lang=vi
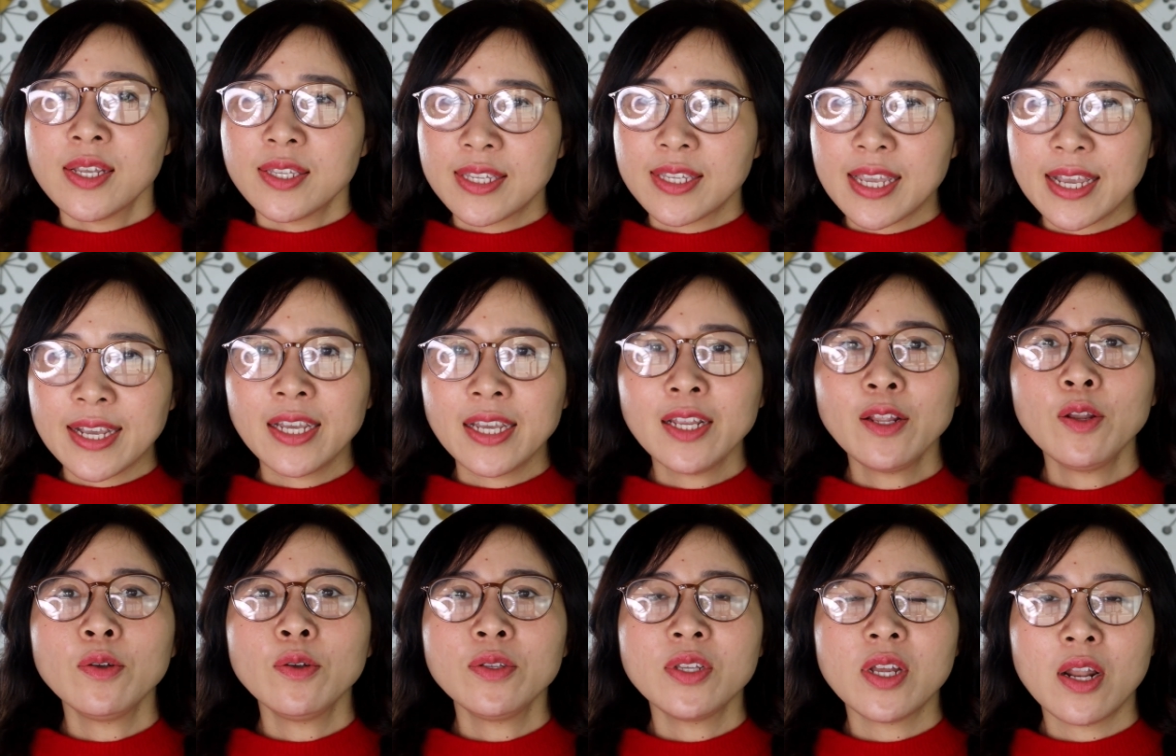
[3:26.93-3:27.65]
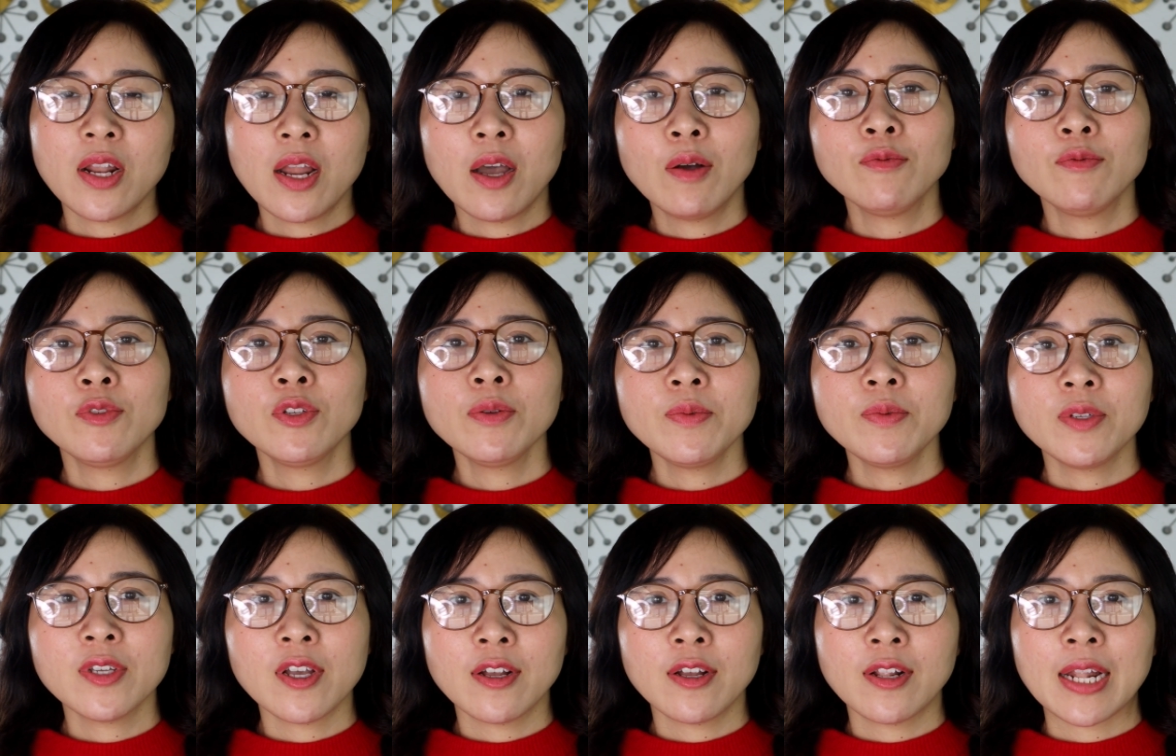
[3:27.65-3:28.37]
xe khít lỗ chân lông,
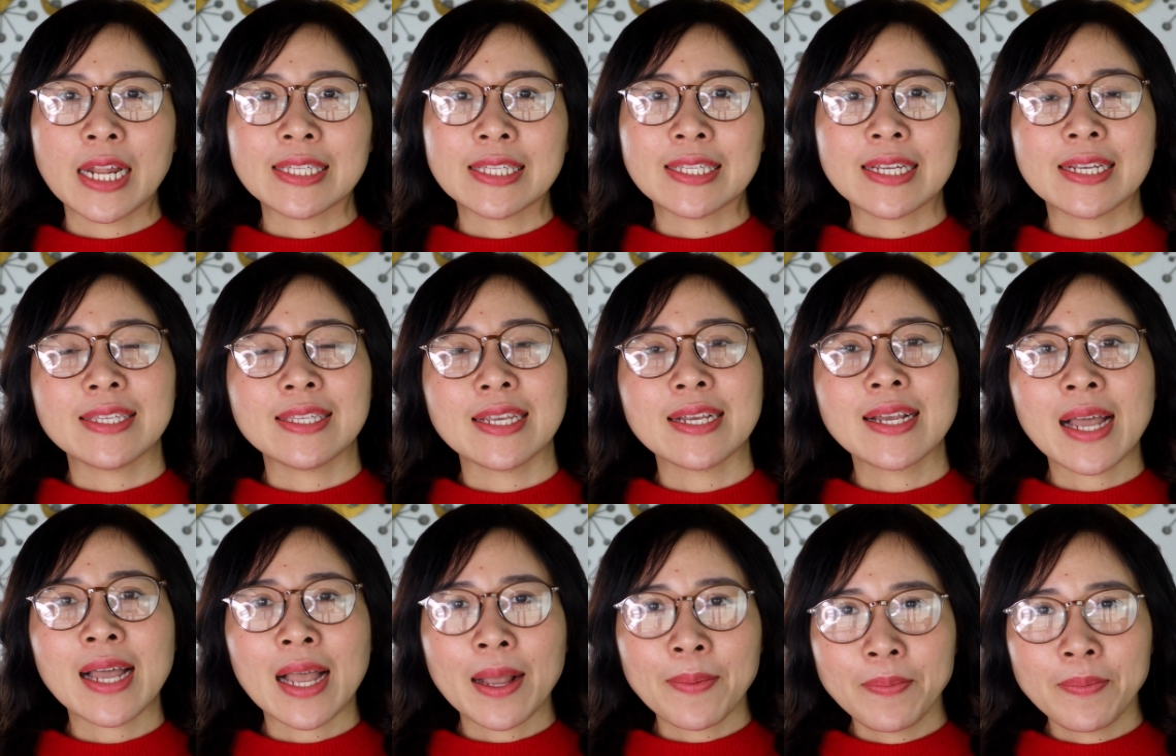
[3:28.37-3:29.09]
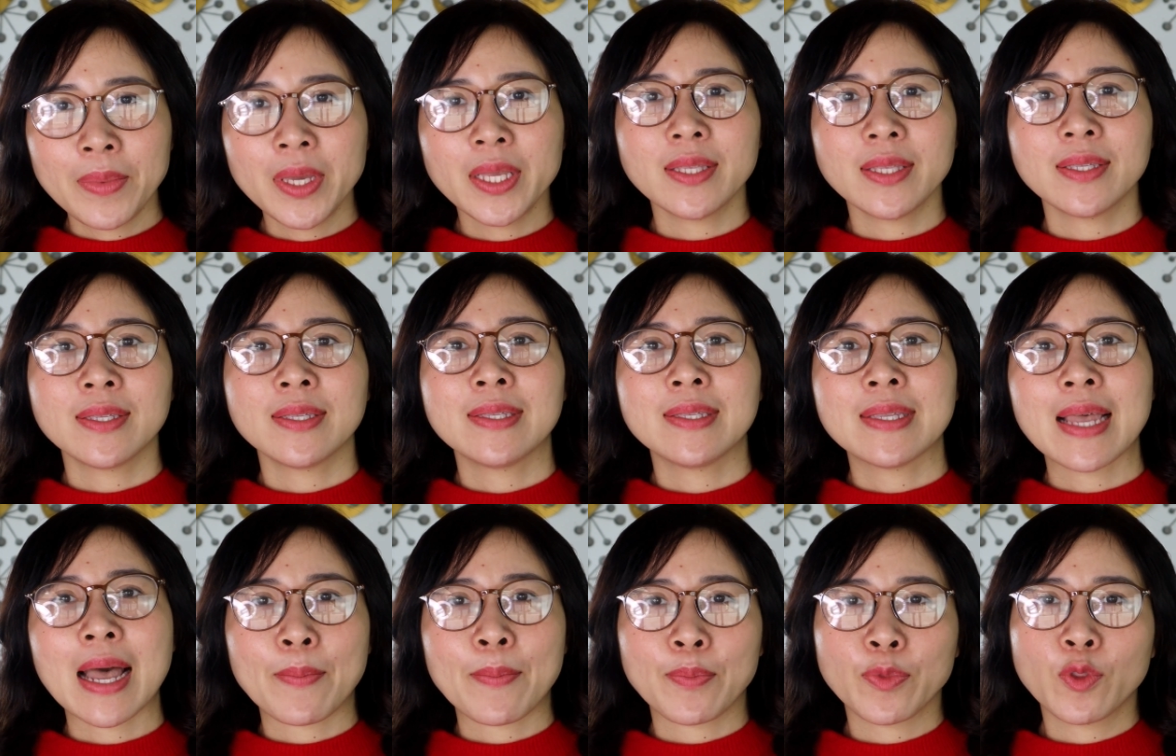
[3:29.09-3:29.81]
giúp cho làn da sẽ căng mịn,
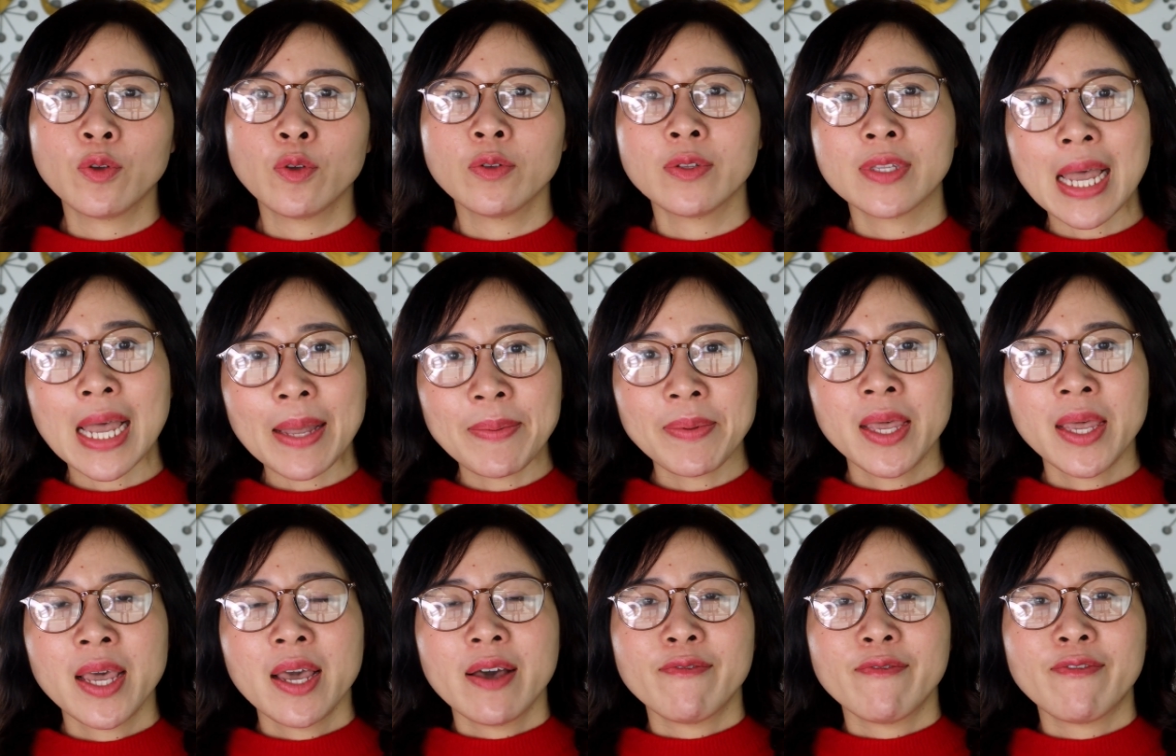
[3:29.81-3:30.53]
giảm thô ráp.